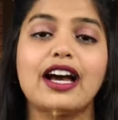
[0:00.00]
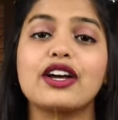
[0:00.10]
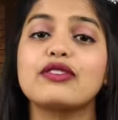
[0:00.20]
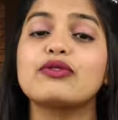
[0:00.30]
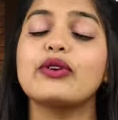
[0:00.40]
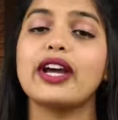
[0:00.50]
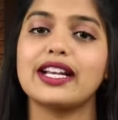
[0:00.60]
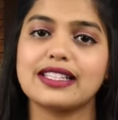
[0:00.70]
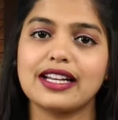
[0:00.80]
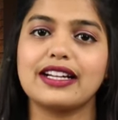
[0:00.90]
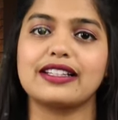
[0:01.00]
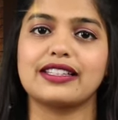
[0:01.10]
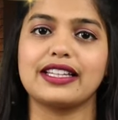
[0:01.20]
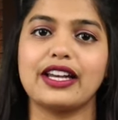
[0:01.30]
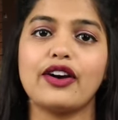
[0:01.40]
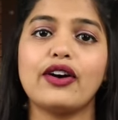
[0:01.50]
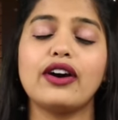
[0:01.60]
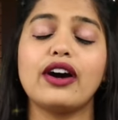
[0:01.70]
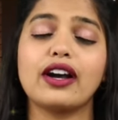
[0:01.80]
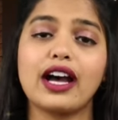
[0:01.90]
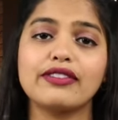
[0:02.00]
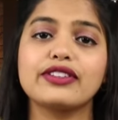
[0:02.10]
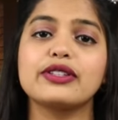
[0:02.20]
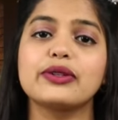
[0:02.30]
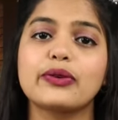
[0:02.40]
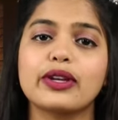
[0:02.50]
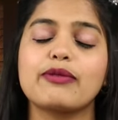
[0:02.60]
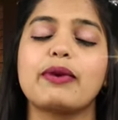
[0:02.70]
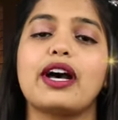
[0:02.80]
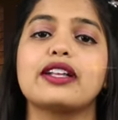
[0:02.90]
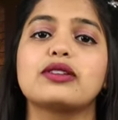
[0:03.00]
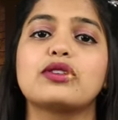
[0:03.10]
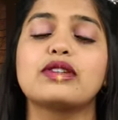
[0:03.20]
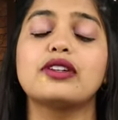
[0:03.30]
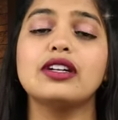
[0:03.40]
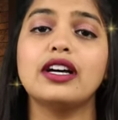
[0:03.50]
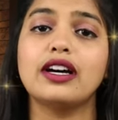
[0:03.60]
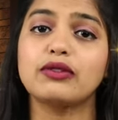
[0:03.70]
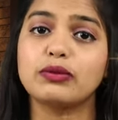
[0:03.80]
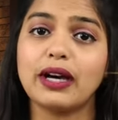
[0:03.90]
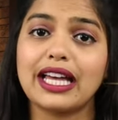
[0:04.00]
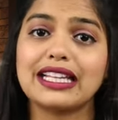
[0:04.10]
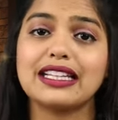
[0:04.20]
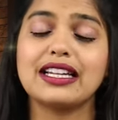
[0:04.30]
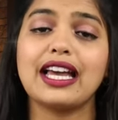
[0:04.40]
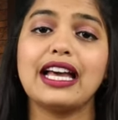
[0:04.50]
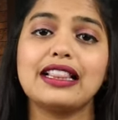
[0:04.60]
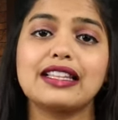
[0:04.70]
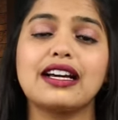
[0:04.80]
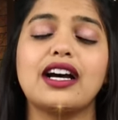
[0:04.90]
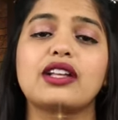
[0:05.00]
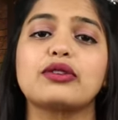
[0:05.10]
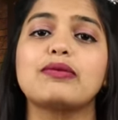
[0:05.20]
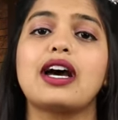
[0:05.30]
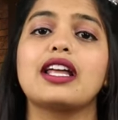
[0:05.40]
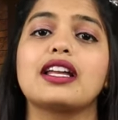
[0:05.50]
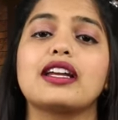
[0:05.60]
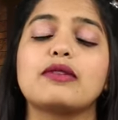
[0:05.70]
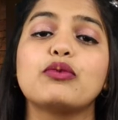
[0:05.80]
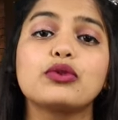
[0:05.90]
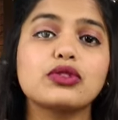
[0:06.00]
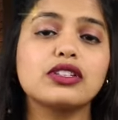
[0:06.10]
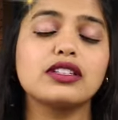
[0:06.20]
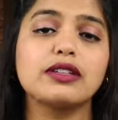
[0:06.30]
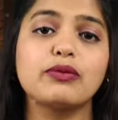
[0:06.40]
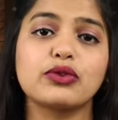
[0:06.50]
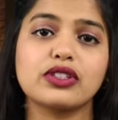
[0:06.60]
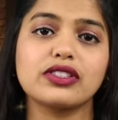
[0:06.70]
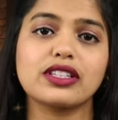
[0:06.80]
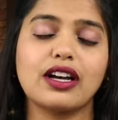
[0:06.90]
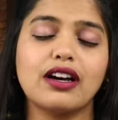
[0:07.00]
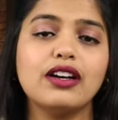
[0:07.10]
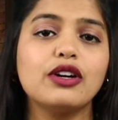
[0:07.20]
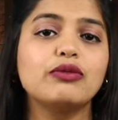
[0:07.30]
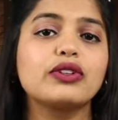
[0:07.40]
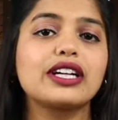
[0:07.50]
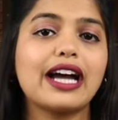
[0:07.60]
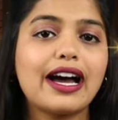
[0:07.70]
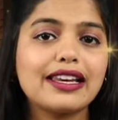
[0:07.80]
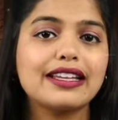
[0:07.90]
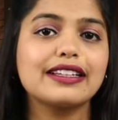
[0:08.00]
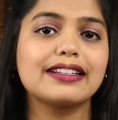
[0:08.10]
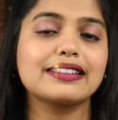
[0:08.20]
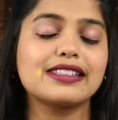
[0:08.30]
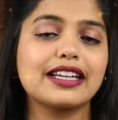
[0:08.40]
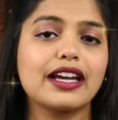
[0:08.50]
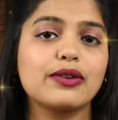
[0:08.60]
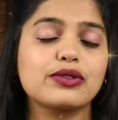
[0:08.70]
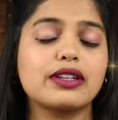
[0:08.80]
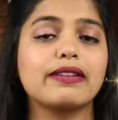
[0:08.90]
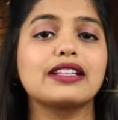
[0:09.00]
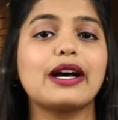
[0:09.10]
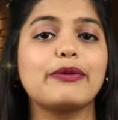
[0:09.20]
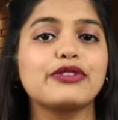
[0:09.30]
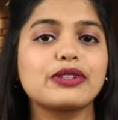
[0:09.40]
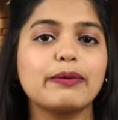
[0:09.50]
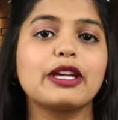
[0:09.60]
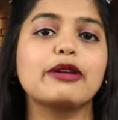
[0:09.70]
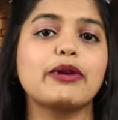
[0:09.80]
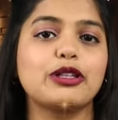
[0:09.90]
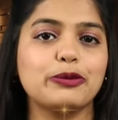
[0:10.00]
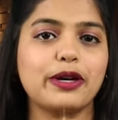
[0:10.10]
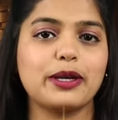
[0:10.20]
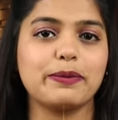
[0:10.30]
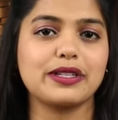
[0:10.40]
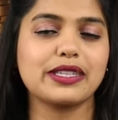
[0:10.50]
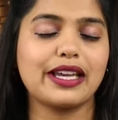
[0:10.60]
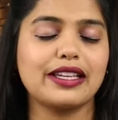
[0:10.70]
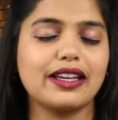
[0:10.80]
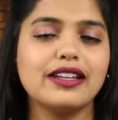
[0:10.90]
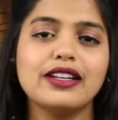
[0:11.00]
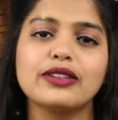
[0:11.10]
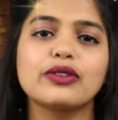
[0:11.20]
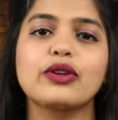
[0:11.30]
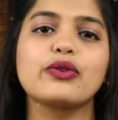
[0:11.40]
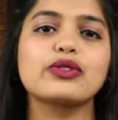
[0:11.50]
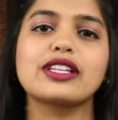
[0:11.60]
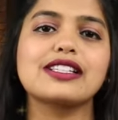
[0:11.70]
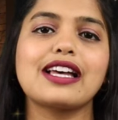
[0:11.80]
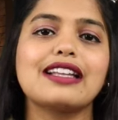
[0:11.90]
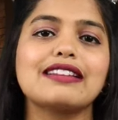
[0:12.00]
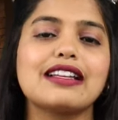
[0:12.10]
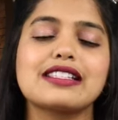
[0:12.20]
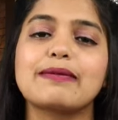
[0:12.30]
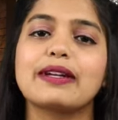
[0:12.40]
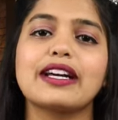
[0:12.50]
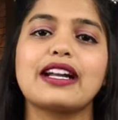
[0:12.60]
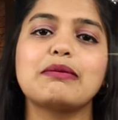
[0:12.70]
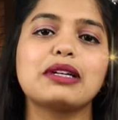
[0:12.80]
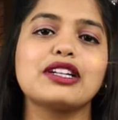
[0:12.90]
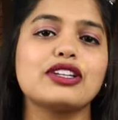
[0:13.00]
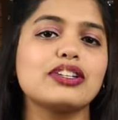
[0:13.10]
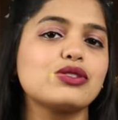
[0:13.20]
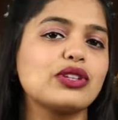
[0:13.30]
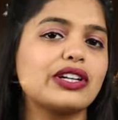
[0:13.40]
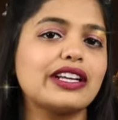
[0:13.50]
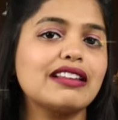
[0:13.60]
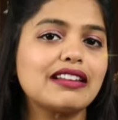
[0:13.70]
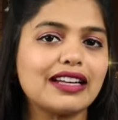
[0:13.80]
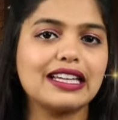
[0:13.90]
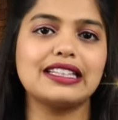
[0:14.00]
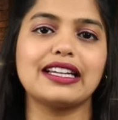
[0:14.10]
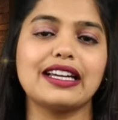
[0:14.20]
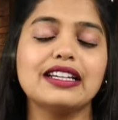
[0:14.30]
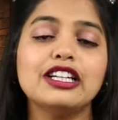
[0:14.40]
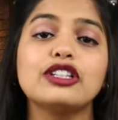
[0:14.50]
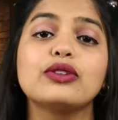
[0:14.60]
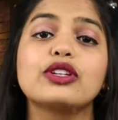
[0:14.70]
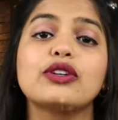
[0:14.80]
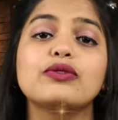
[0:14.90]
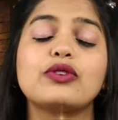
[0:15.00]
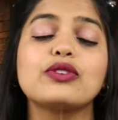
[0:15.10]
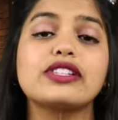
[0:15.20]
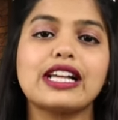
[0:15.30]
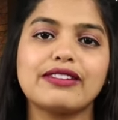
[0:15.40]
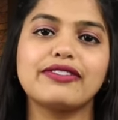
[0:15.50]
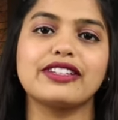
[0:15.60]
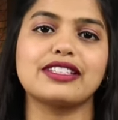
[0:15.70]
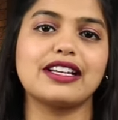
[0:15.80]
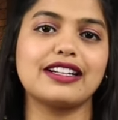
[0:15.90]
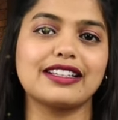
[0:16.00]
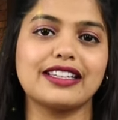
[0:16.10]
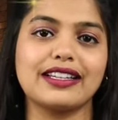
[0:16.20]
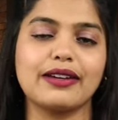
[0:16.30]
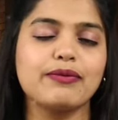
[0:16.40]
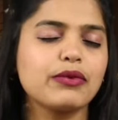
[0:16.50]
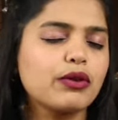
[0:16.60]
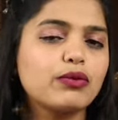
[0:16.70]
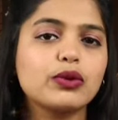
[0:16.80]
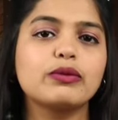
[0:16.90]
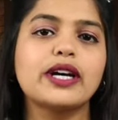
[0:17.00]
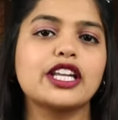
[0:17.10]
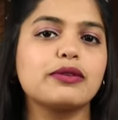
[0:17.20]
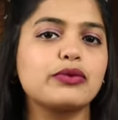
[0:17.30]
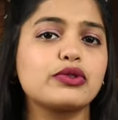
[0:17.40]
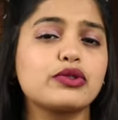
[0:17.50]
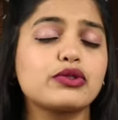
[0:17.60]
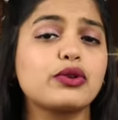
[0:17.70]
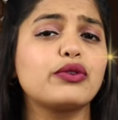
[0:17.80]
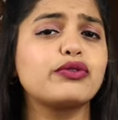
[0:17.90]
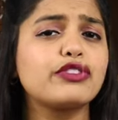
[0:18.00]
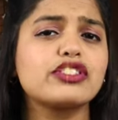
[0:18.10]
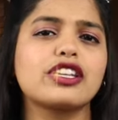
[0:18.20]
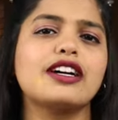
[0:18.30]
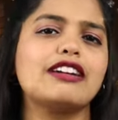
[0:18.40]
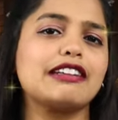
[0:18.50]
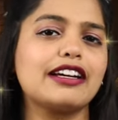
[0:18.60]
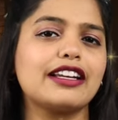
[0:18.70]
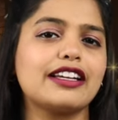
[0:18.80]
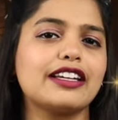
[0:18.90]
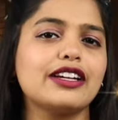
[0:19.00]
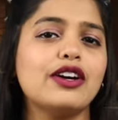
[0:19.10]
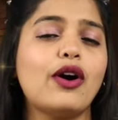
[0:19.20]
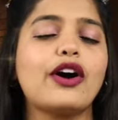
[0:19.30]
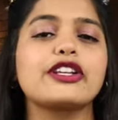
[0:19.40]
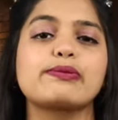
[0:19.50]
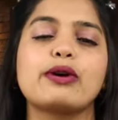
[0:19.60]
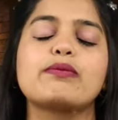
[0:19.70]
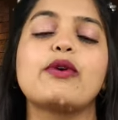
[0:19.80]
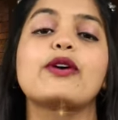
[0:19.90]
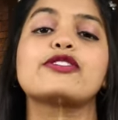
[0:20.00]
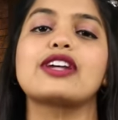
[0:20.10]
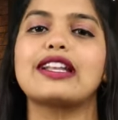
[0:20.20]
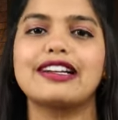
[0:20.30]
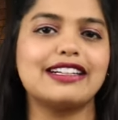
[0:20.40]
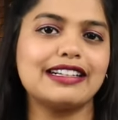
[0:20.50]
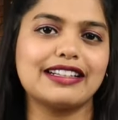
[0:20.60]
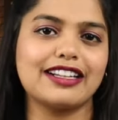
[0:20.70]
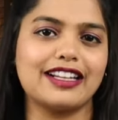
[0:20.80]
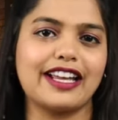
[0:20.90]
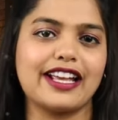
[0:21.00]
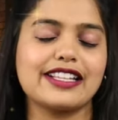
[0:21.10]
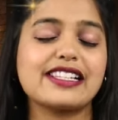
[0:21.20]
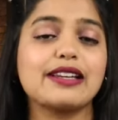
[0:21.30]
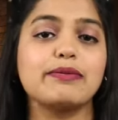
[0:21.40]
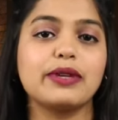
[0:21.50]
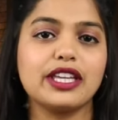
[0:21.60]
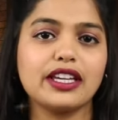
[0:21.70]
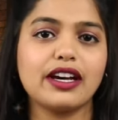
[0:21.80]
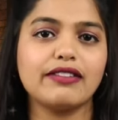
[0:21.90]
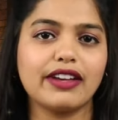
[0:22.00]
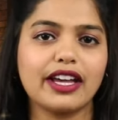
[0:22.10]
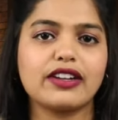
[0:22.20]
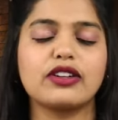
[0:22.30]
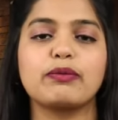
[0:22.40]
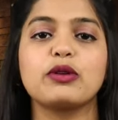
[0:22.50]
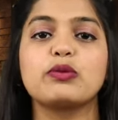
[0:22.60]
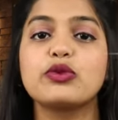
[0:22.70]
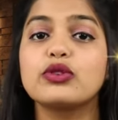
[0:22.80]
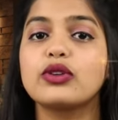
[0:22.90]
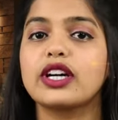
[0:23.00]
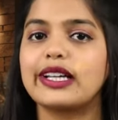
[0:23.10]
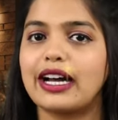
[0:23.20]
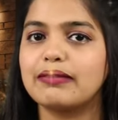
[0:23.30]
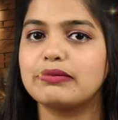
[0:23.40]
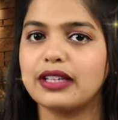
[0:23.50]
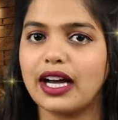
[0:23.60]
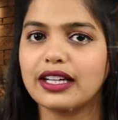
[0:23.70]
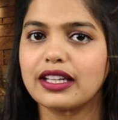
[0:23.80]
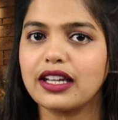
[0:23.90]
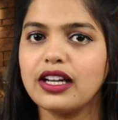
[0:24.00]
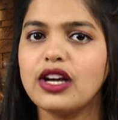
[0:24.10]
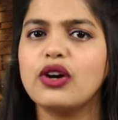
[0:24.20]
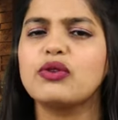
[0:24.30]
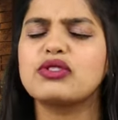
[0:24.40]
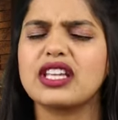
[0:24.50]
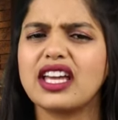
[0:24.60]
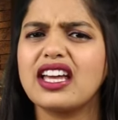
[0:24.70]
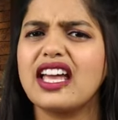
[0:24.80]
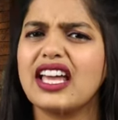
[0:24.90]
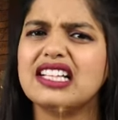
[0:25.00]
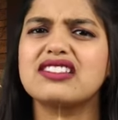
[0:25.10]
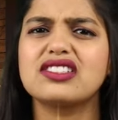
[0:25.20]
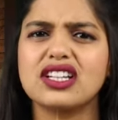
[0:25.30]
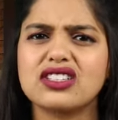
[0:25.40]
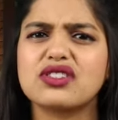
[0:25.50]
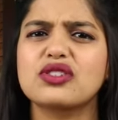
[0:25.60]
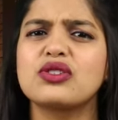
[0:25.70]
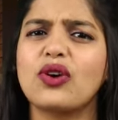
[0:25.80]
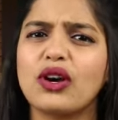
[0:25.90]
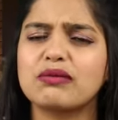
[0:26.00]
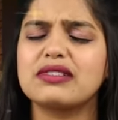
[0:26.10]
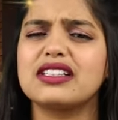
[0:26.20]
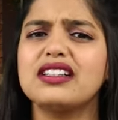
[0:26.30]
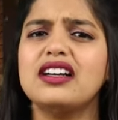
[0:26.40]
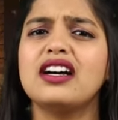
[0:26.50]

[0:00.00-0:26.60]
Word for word: अगर वो ऐसा करती है और काफ़ी दिनों के बाद तो तुम्हारी हेल्थ का तुम्हारी इमोशन इमोशंस का वो ख्याल नहीं करती है उसके बाद काफ़ी समय के बाद तुम्हारे पास आई है तो देखो उसके साथ ना समय ख़राब करने की ज़रूरत नहीं है क्योंकि वो सेल्फिश लड़की है वो तुम्हारी इमोशंस को फिर से हर्ट करेगी और इस बार बहुत ज़्यादा हर्ट करेगी इसलिए बी अवेयर और अपने मूड को ख़राब ना करें उसे एक जस्ट नॉर्मल